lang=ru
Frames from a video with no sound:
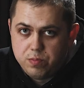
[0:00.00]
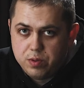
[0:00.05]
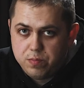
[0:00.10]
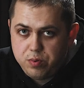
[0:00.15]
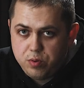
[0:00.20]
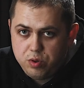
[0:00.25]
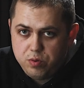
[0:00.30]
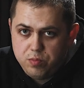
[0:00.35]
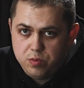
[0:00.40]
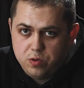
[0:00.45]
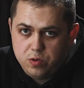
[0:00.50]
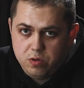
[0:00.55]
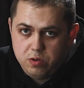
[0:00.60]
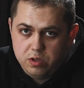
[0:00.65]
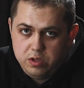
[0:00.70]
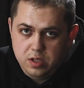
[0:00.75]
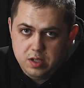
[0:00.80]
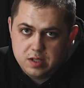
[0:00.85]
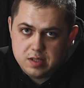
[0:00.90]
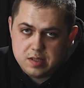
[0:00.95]

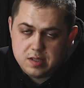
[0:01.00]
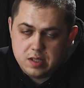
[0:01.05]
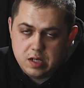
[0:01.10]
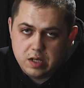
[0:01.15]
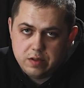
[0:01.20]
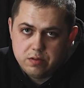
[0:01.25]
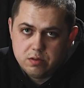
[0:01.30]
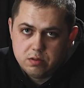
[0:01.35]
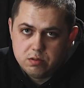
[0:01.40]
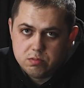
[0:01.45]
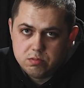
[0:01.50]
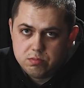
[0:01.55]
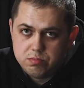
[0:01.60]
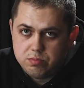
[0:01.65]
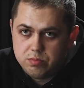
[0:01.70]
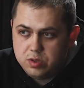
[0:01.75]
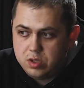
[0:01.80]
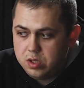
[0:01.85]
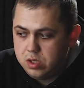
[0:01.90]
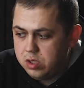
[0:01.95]
попробовал и оставил
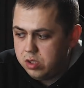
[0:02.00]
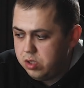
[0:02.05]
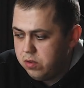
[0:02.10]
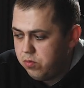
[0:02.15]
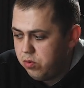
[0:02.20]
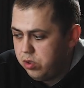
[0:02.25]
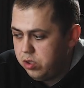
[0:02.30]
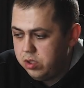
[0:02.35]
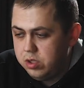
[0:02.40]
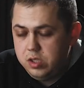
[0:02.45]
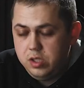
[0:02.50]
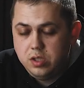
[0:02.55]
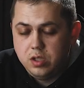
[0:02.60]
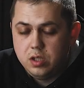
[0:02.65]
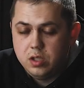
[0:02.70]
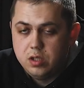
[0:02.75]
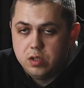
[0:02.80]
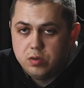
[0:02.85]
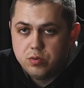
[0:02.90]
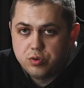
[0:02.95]
на довольно
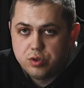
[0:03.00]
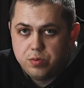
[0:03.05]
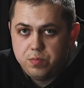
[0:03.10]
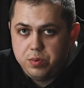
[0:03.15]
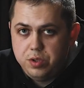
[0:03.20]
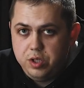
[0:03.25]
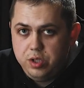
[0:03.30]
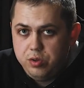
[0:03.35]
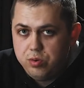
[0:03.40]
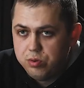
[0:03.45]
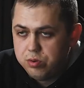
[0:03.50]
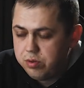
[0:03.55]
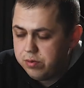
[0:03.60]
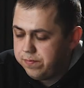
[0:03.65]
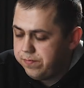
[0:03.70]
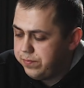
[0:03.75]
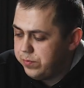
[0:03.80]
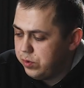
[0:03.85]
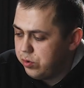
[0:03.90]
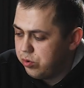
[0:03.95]
длительный уже период.
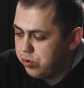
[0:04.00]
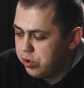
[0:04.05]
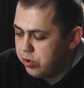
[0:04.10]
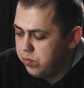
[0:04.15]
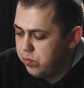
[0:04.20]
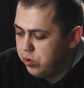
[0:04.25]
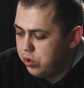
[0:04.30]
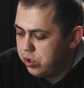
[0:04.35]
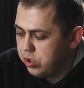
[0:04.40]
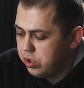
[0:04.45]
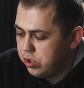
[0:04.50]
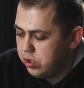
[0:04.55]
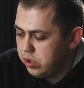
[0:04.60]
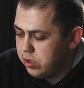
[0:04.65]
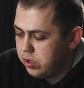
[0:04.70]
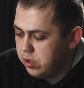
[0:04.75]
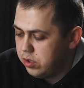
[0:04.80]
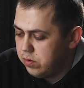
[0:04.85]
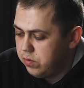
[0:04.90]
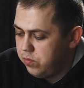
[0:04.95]
Он уже больше,
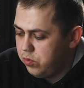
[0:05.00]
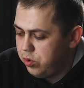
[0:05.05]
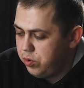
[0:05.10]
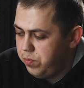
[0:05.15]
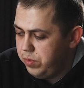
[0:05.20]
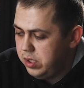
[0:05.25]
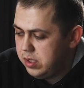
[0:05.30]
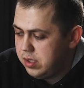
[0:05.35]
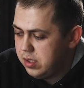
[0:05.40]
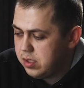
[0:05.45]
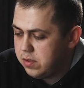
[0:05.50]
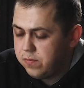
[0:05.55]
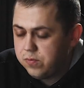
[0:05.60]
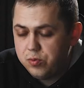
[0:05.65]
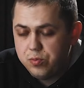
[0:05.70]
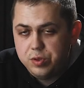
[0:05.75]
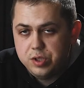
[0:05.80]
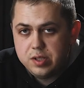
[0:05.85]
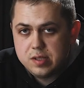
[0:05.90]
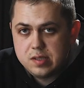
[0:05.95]
наверное, двух месяцев
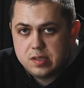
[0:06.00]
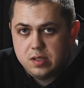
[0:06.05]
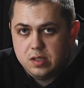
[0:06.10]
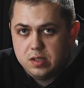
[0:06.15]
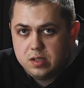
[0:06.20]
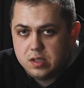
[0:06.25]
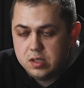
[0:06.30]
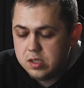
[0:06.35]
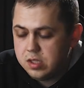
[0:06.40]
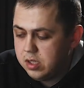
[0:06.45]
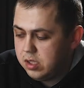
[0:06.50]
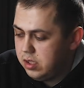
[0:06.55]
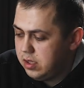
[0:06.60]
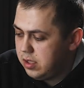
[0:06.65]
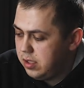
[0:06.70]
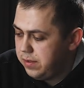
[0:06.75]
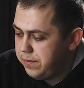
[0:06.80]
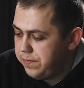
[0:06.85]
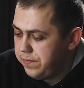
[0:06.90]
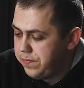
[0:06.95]
у меня стоит
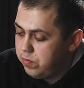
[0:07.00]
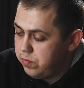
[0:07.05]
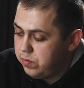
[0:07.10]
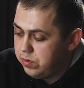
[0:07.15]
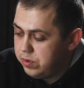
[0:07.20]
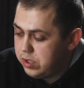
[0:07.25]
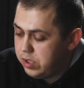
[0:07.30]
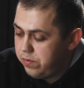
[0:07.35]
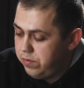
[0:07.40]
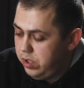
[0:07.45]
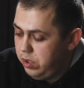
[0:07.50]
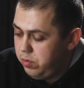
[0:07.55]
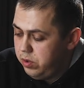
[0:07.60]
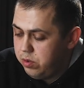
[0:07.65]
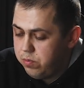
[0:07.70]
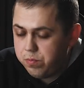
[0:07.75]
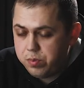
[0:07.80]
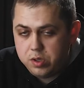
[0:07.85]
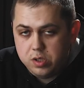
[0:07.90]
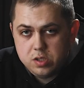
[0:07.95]
открытый. Со
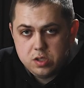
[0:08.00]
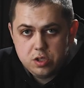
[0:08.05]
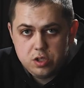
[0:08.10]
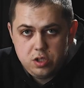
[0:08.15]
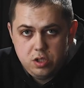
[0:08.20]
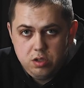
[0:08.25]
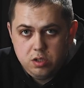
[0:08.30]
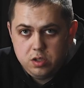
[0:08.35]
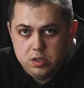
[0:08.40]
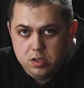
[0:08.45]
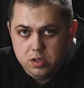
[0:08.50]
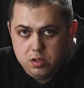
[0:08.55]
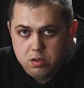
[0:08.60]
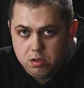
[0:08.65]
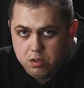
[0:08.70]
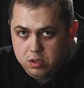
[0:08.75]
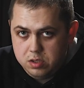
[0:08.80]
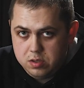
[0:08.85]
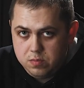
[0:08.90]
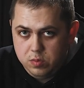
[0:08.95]
временем произошли
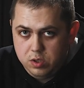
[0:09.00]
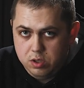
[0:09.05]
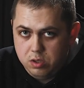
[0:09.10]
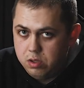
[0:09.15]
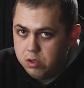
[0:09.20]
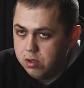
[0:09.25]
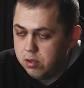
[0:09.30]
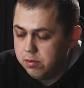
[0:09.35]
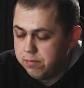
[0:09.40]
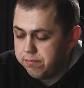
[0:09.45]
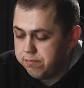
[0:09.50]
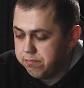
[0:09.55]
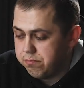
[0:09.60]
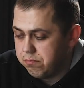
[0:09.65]
разительные изменения.